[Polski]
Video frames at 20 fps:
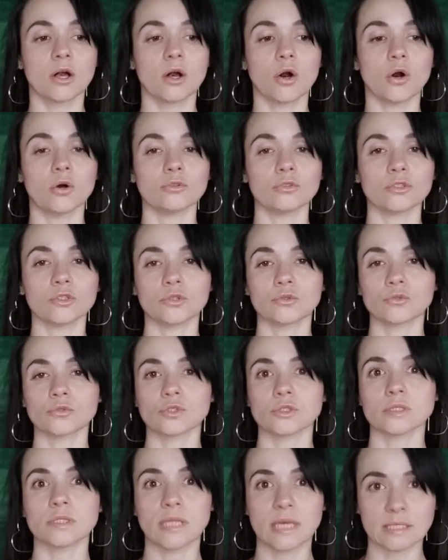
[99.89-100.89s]
ono nie
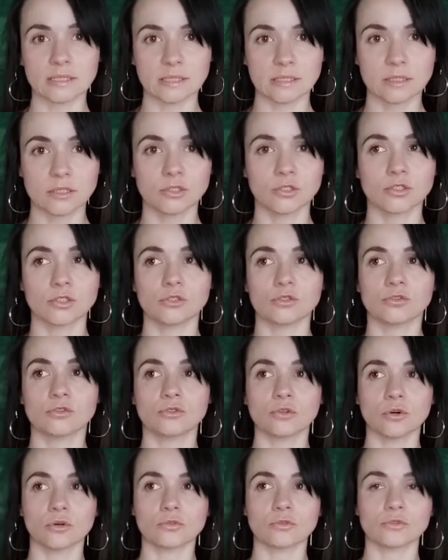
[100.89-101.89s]
ruszy nas, że
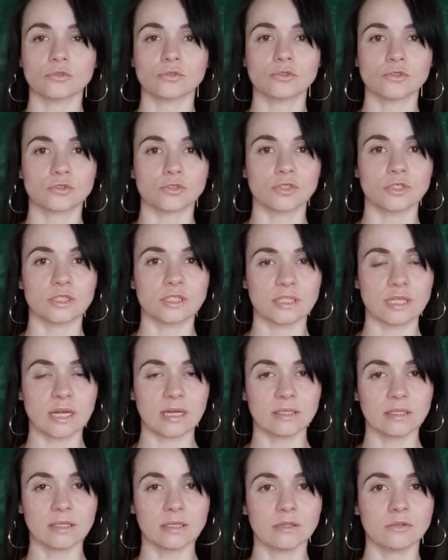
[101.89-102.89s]
to, co się
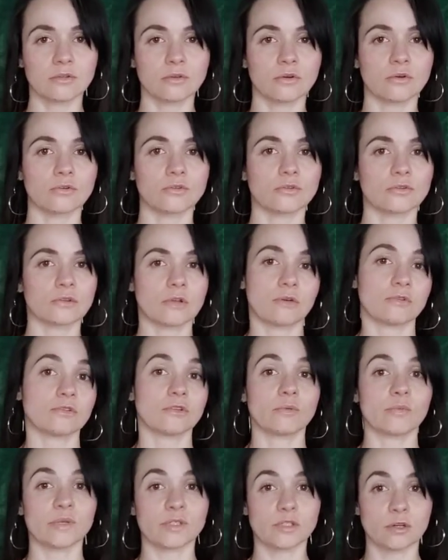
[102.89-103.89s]
stanie, to, co ta
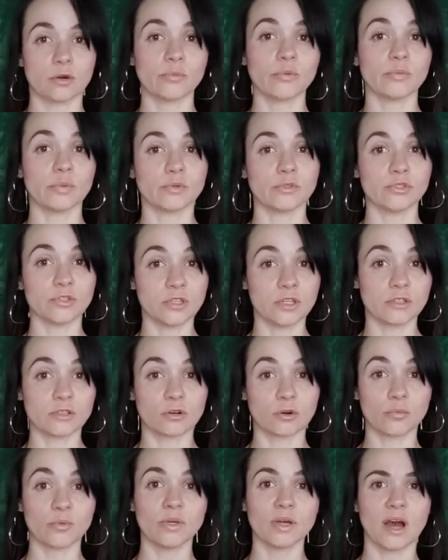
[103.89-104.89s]
osoba zrobi bądź nie
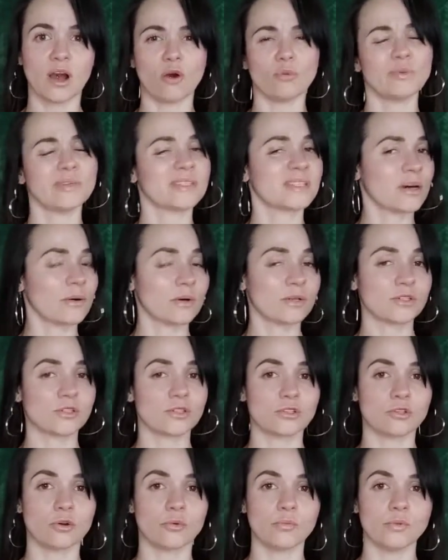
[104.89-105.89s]
zrobi, a obiecała, że
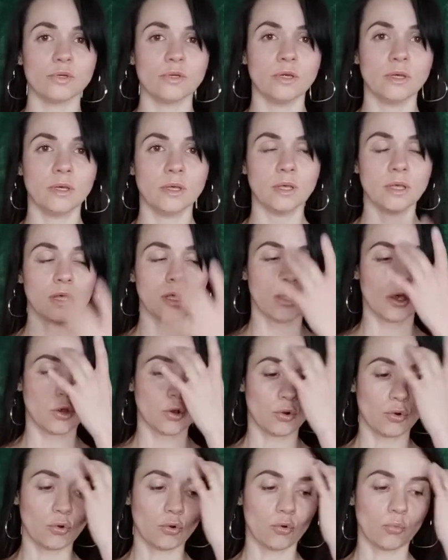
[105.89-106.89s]
zrobi,
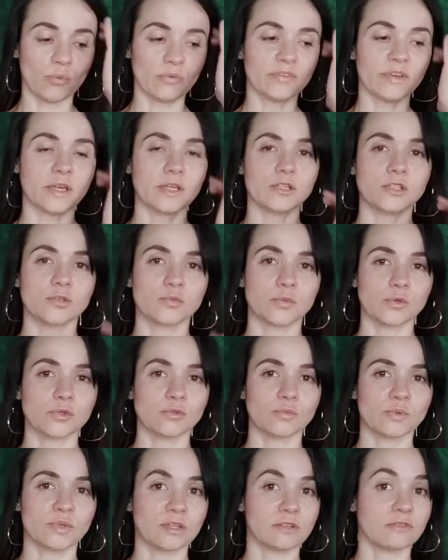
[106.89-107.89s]
lub w jakiś
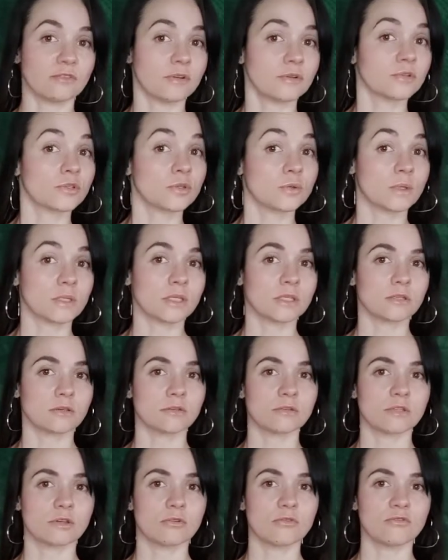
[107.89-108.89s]
sposób nadwyrężyła
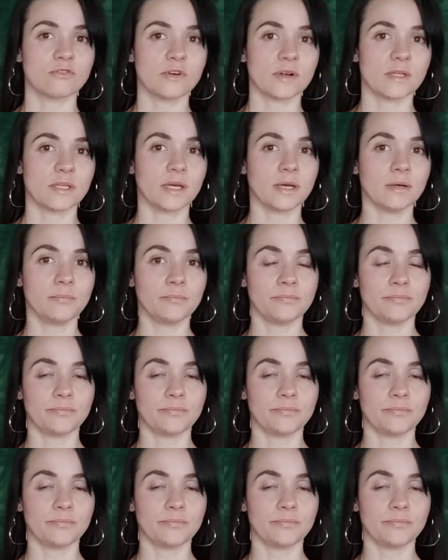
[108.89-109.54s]
naszego zaufania,